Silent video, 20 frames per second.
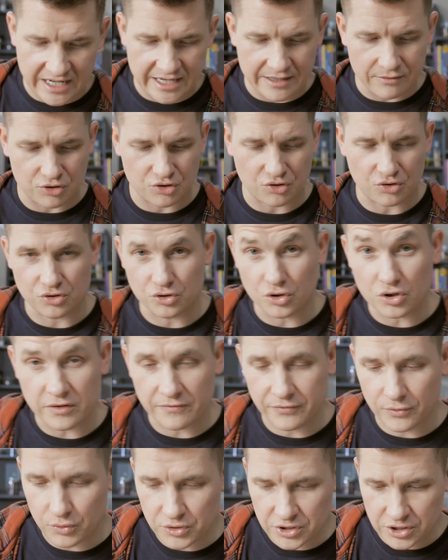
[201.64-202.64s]
заливочку
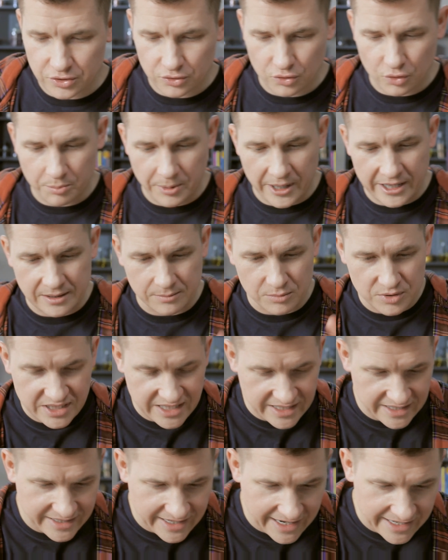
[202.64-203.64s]
тоже вкусненькую, поэтому
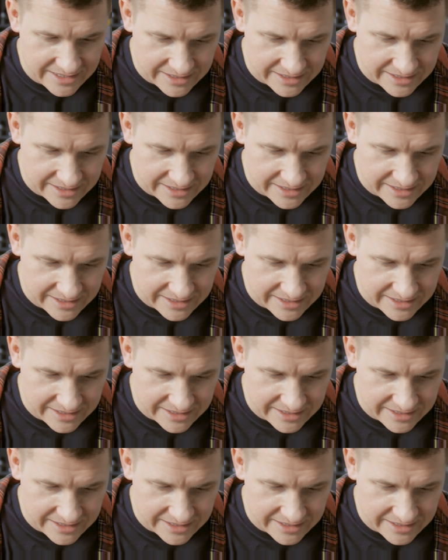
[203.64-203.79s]
слегка